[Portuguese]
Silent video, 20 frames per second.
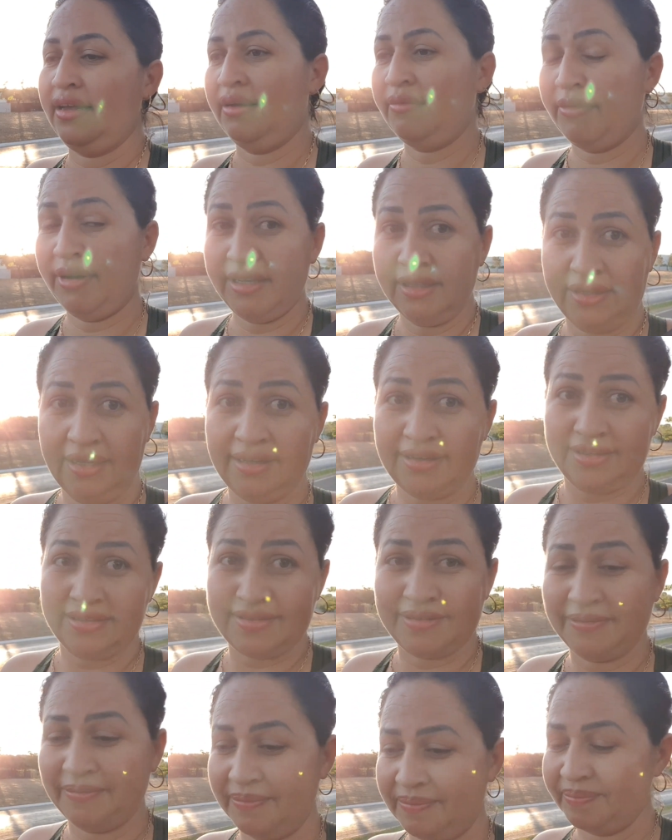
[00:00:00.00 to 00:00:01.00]
A mãe
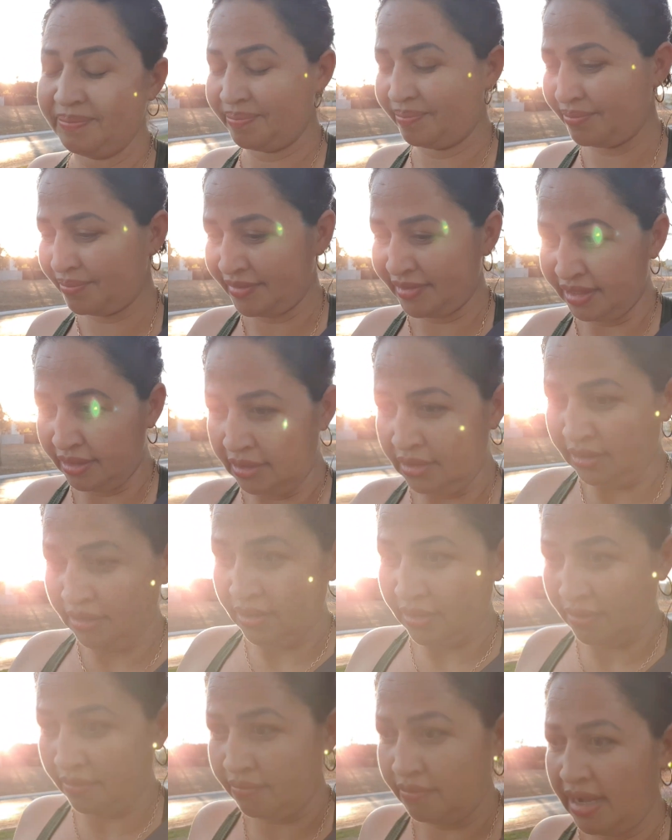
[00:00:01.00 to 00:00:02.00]
deles.
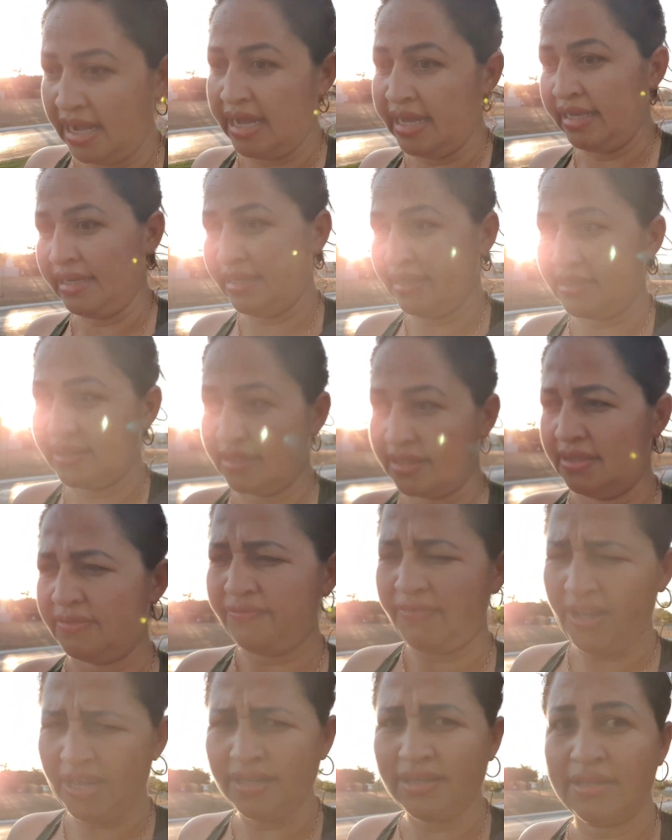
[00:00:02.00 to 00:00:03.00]
Mas
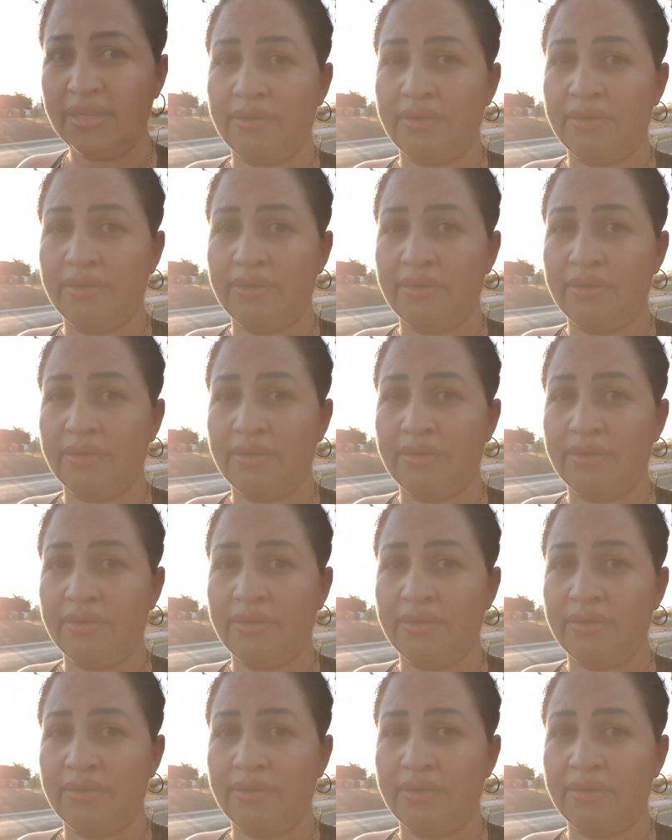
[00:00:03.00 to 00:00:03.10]
faça